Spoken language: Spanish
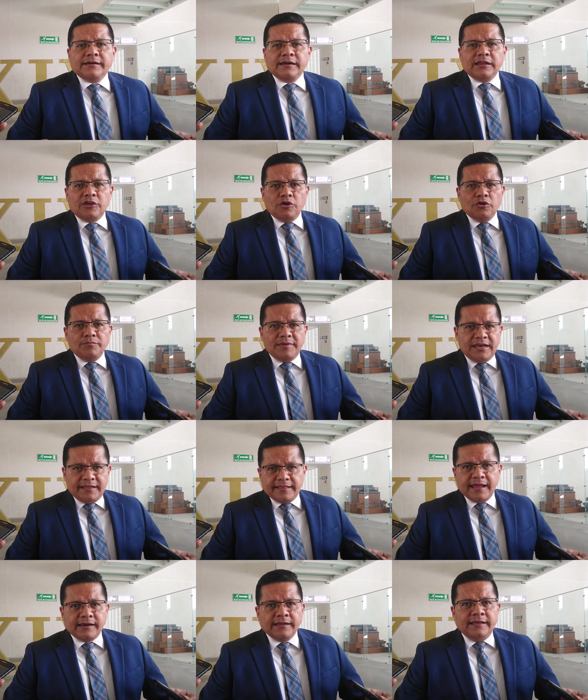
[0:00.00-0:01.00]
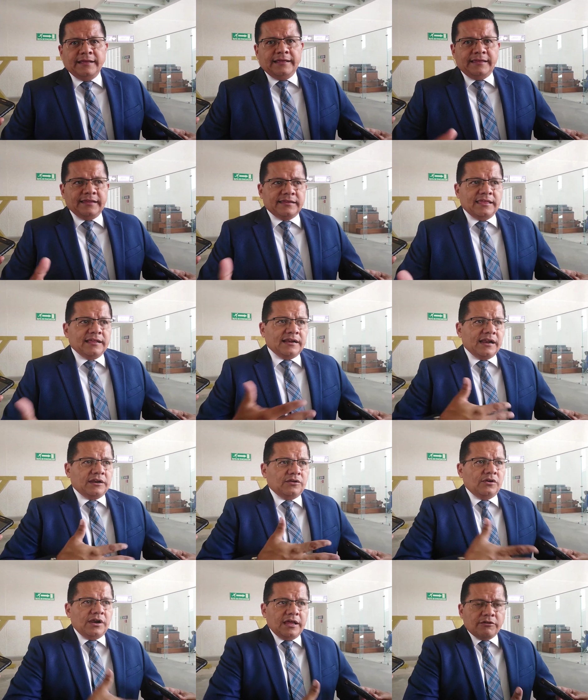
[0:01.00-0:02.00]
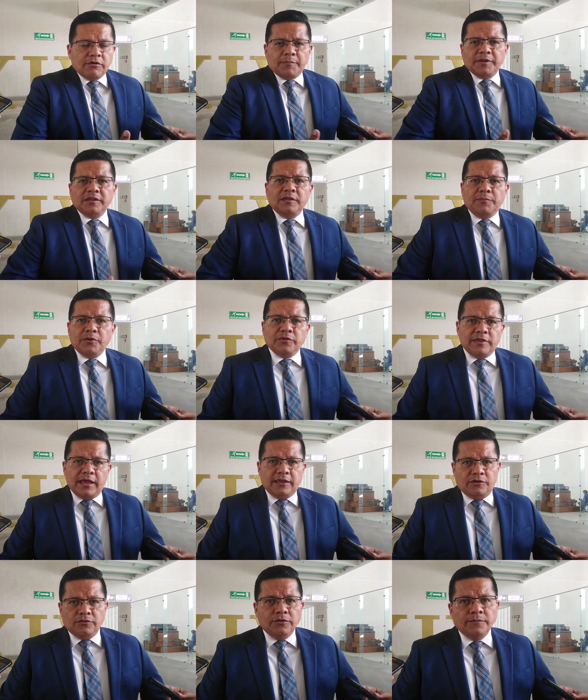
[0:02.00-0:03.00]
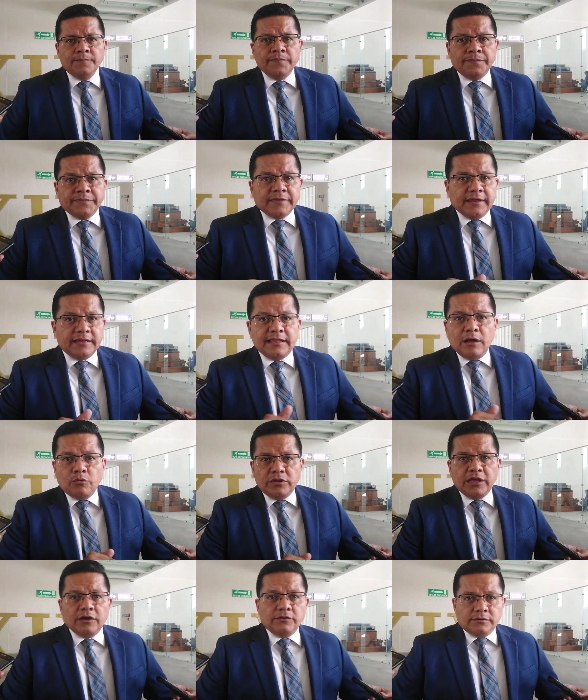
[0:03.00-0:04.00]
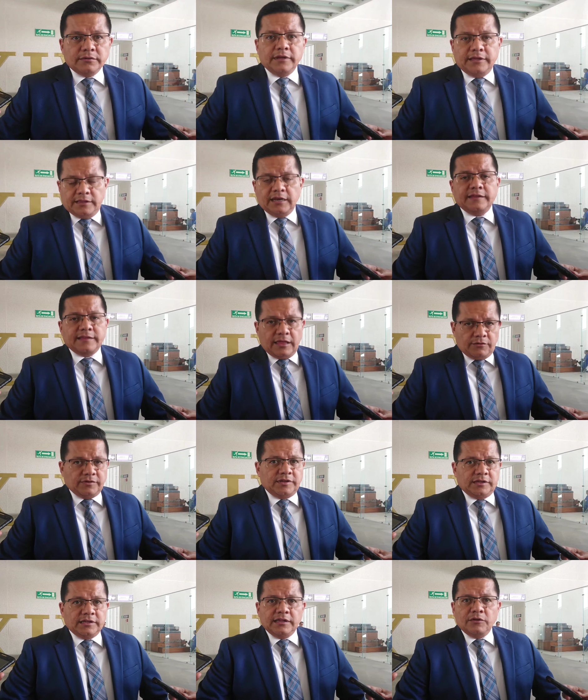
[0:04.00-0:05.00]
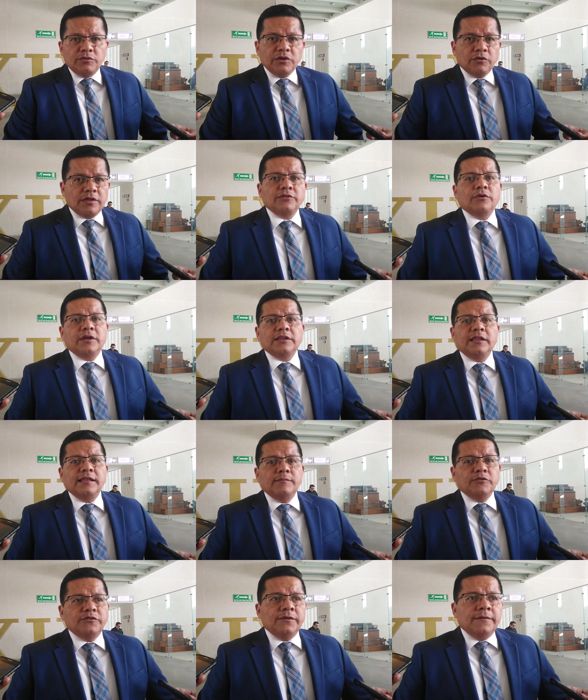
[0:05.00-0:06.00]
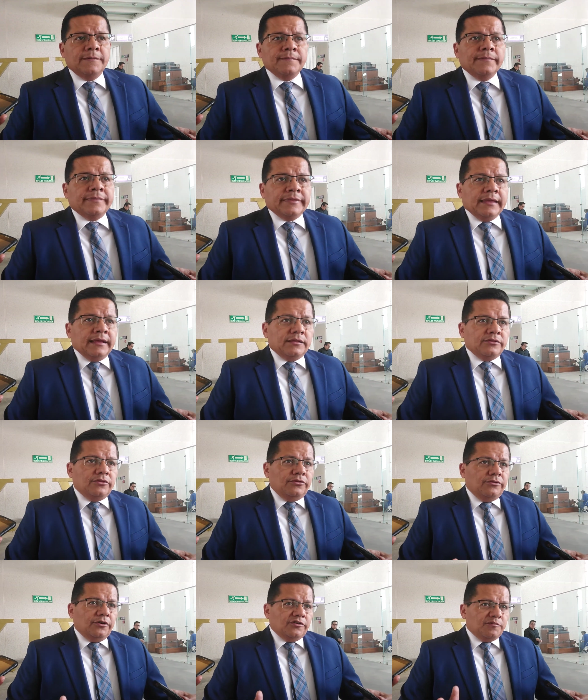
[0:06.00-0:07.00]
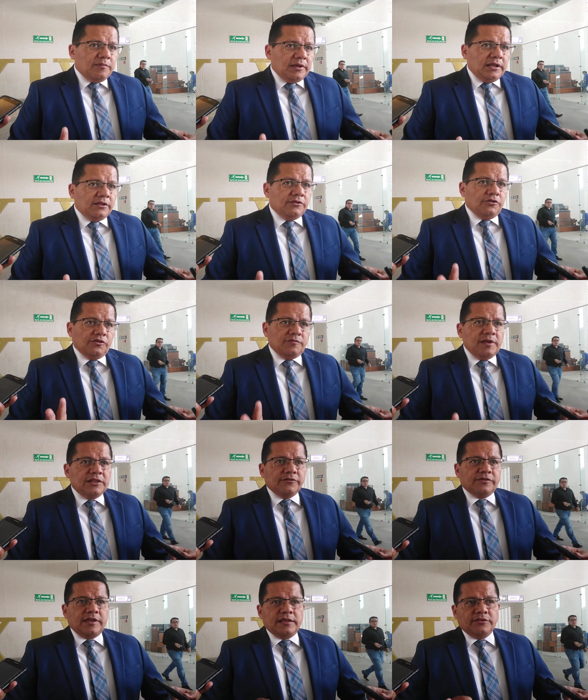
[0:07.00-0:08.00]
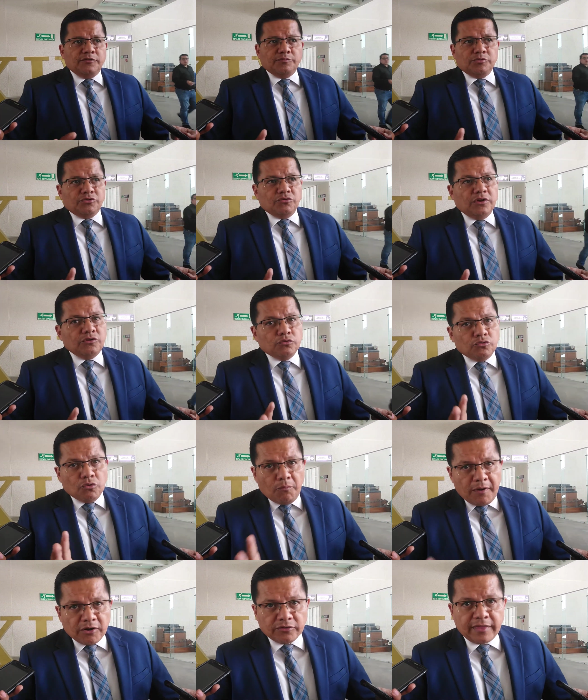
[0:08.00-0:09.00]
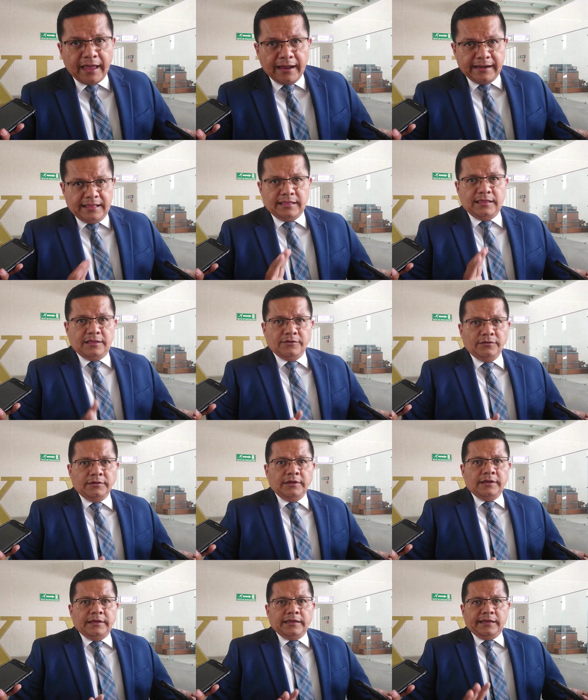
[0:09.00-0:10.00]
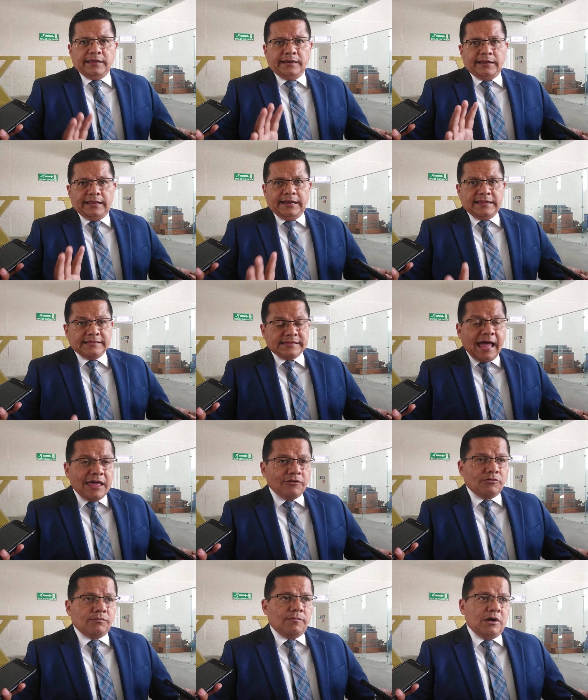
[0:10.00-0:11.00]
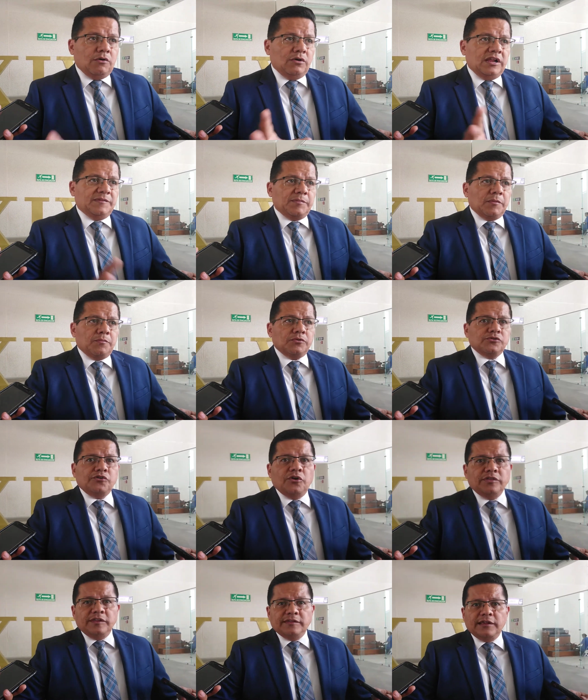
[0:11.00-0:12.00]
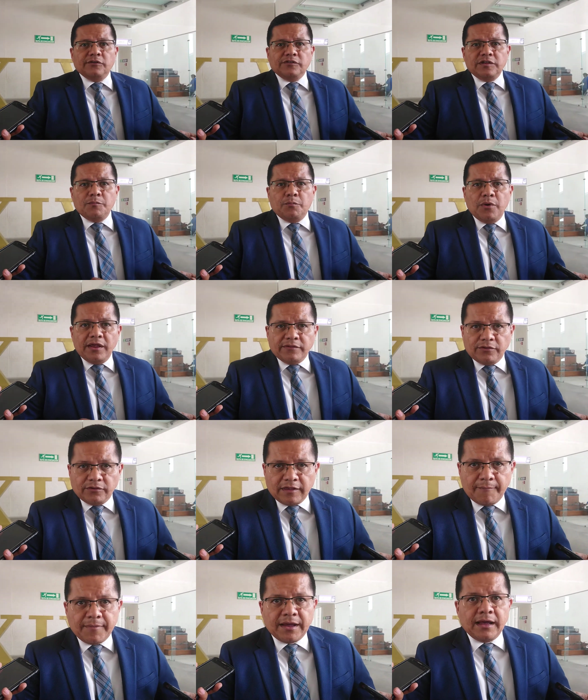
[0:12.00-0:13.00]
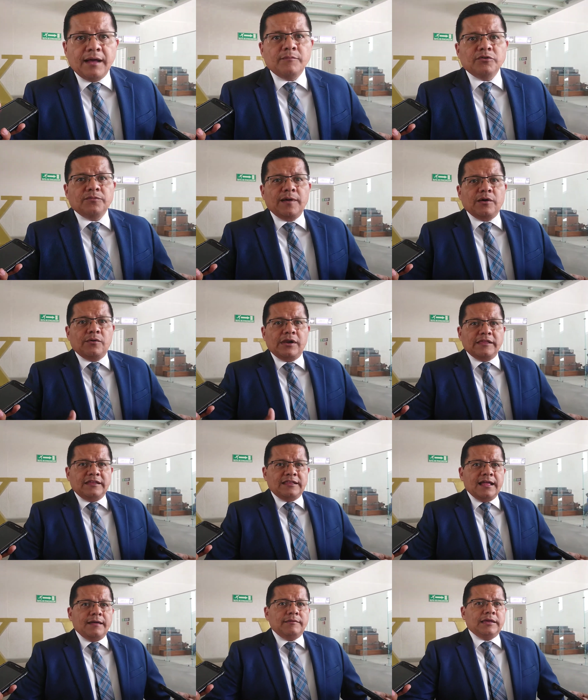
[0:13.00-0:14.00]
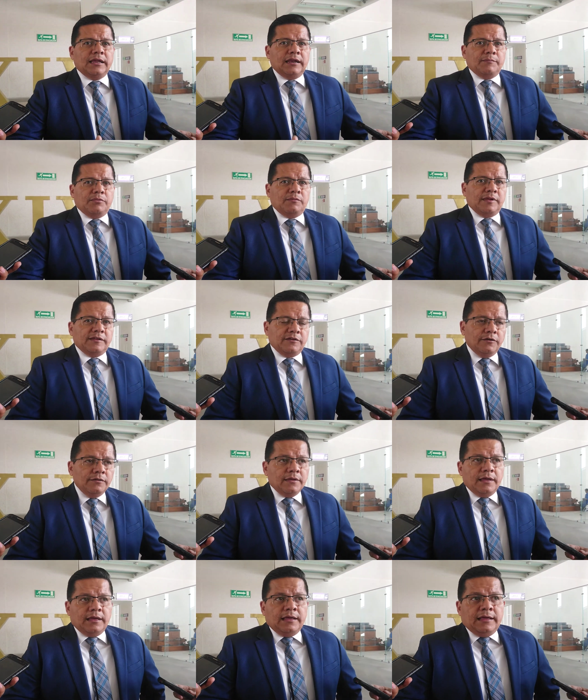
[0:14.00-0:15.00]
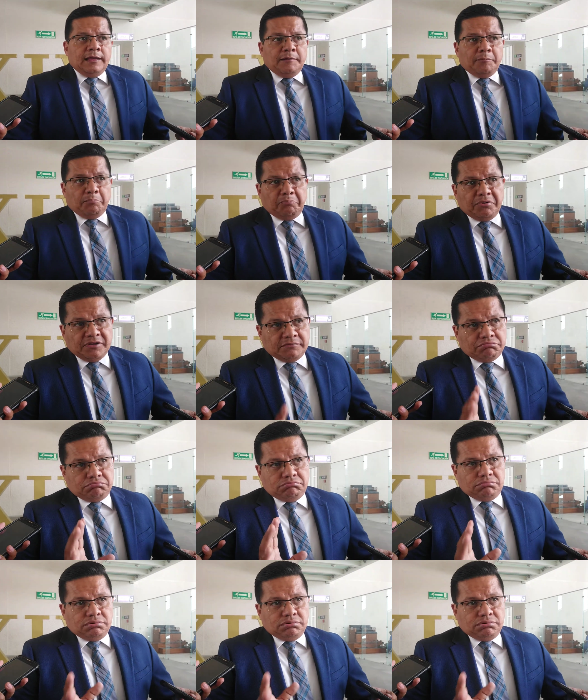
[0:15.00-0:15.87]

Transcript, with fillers: región militar. Y esa declaración la hizo a principios de año, ¿no? ¿En el Estado? En el Estado, sí. Es el único dato que tenemos. 2.200, pues no es un número tan grande, ¿no? el, Estado, bajo las proporciones de los impuestos que pagamos, bajo la dinámica y la población, pues